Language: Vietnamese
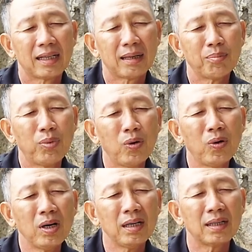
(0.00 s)
anh năm
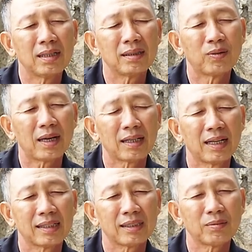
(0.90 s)
búa
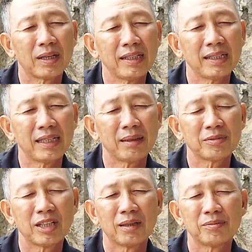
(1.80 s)
hoặc là trong mấy anh
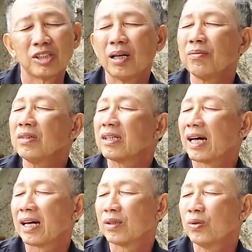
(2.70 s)
em chờ sớm
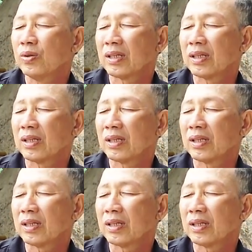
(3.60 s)
là